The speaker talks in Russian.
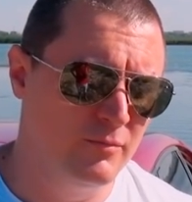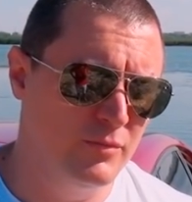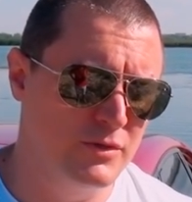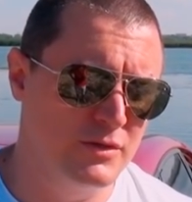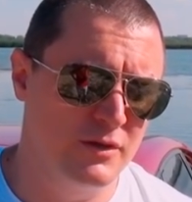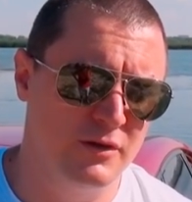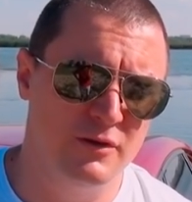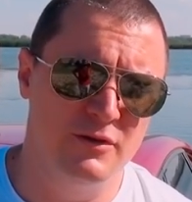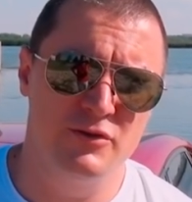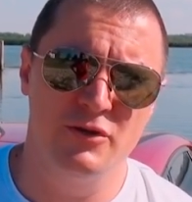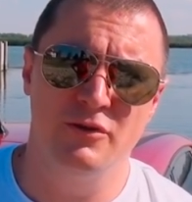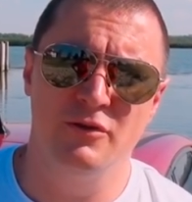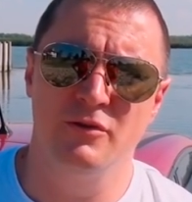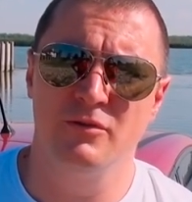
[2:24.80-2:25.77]
без
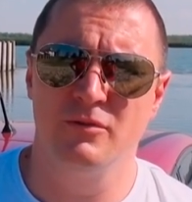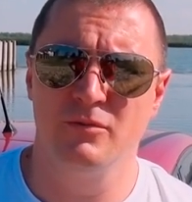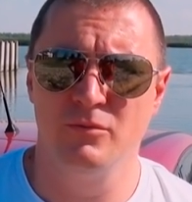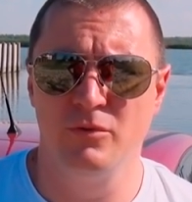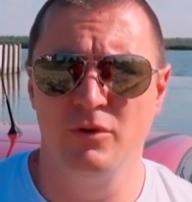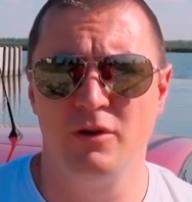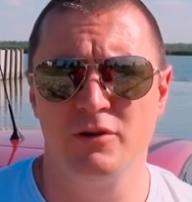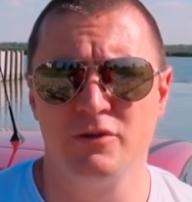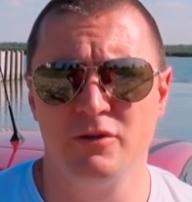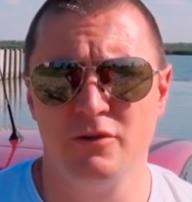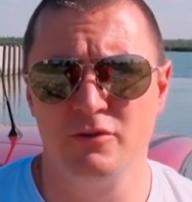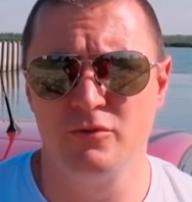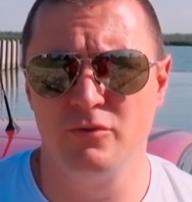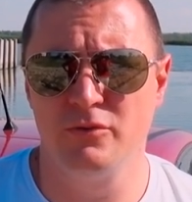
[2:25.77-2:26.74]
ограничений. Ну,
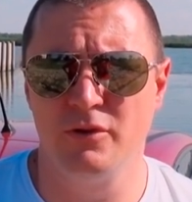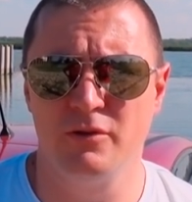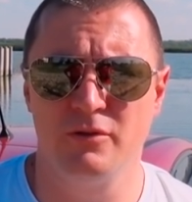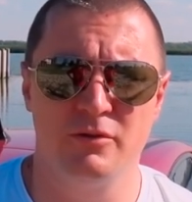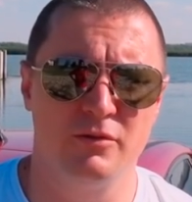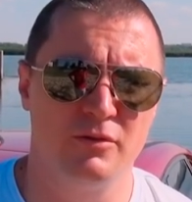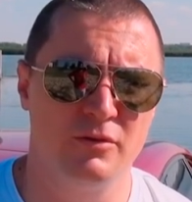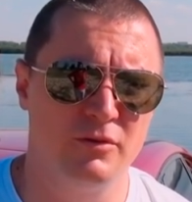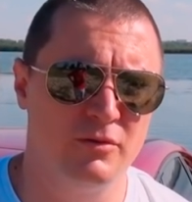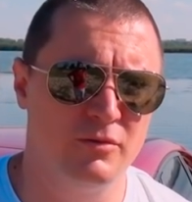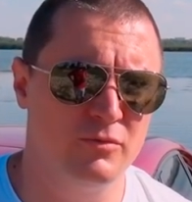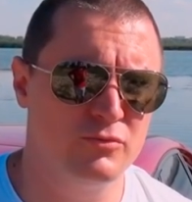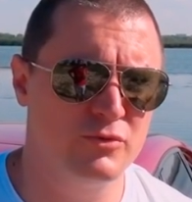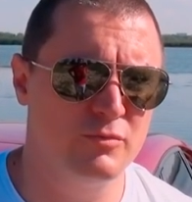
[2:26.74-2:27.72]
гаражный результат
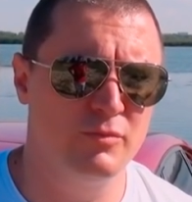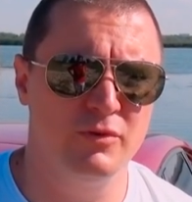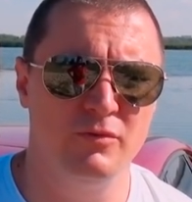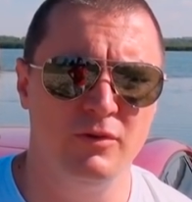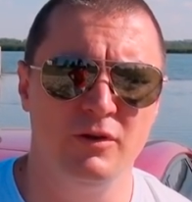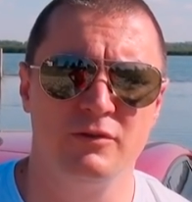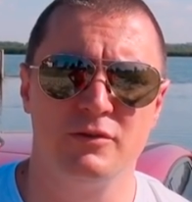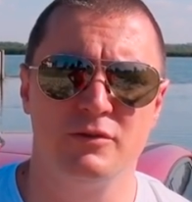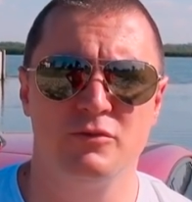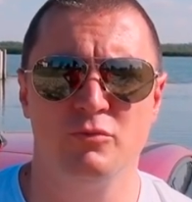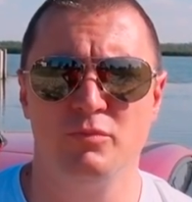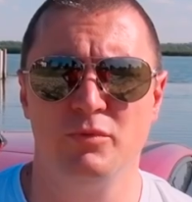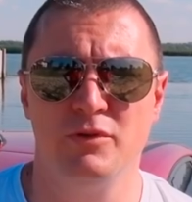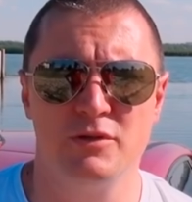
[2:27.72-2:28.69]
э, уже перевалил за
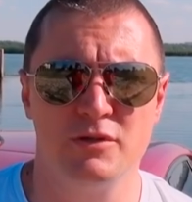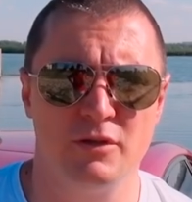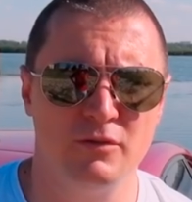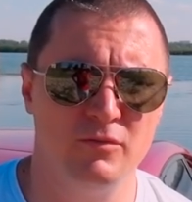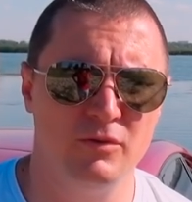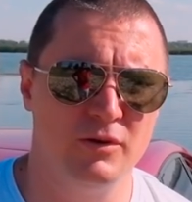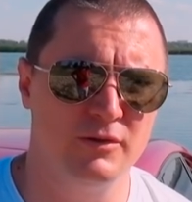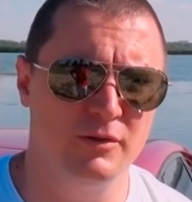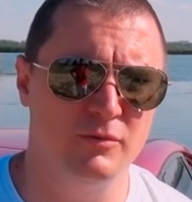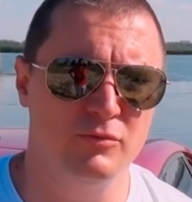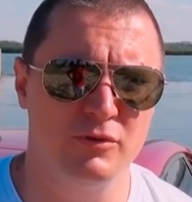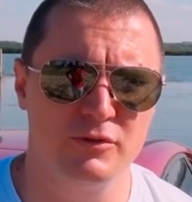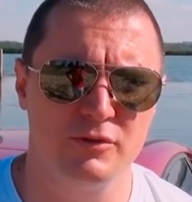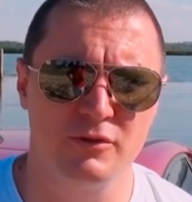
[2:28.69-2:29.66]
150 152.
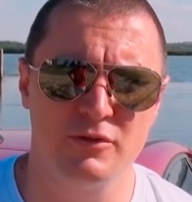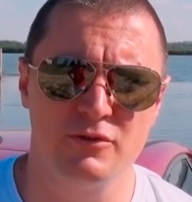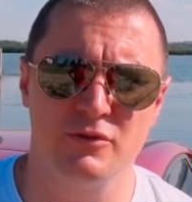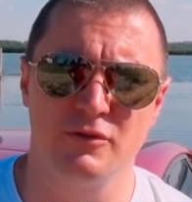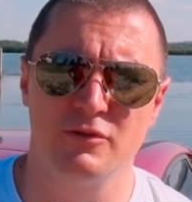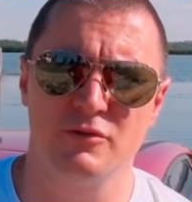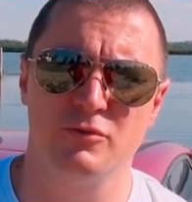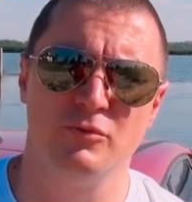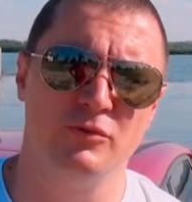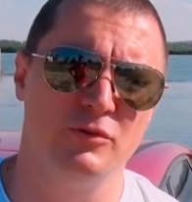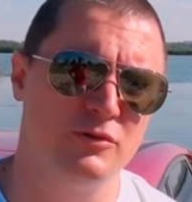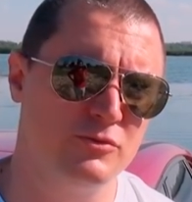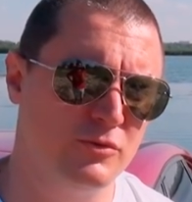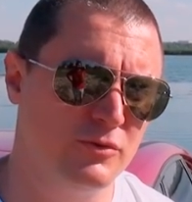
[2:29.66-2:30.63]
Такой достаточно
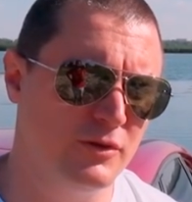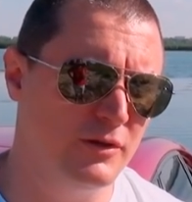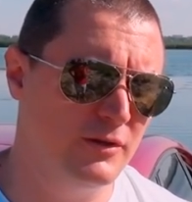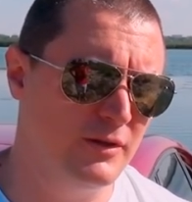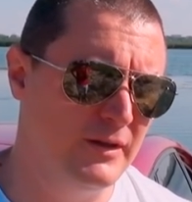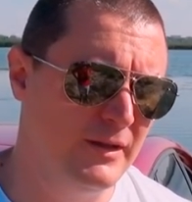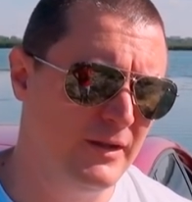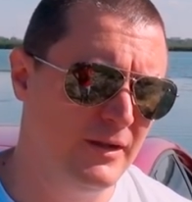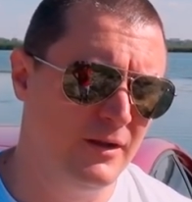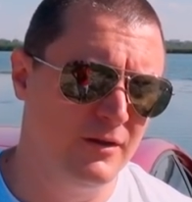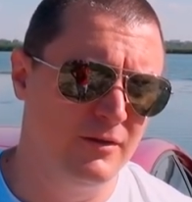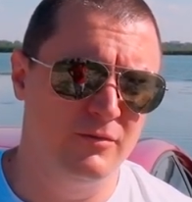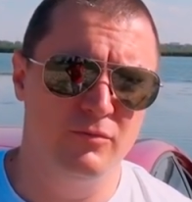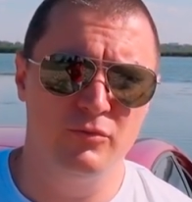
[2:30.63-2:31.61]
достойный результат.
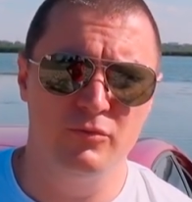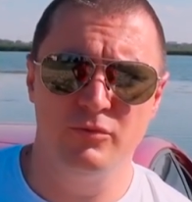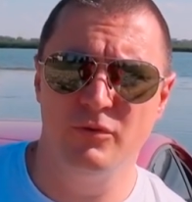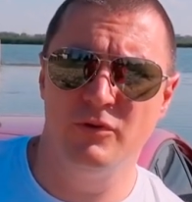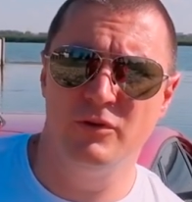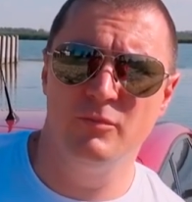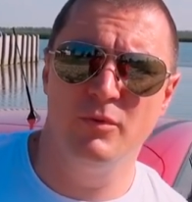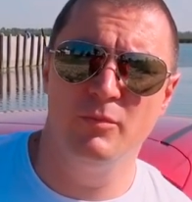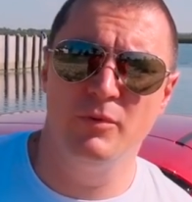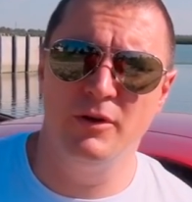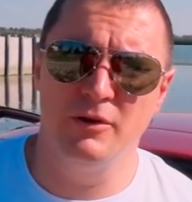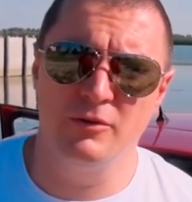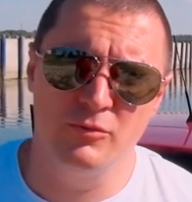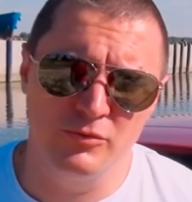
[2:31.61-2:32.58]
Давайте по
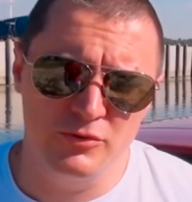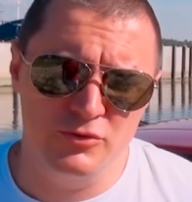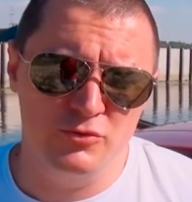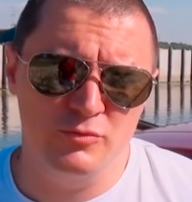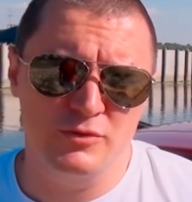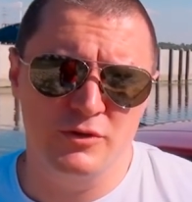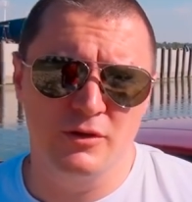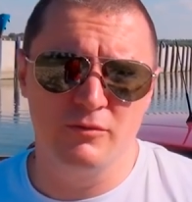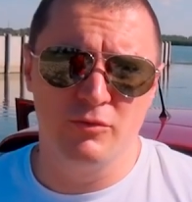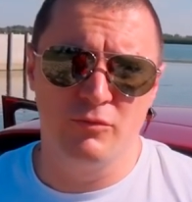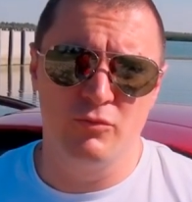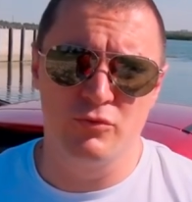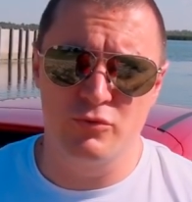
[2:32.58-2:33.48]
порядку. Начнем с головного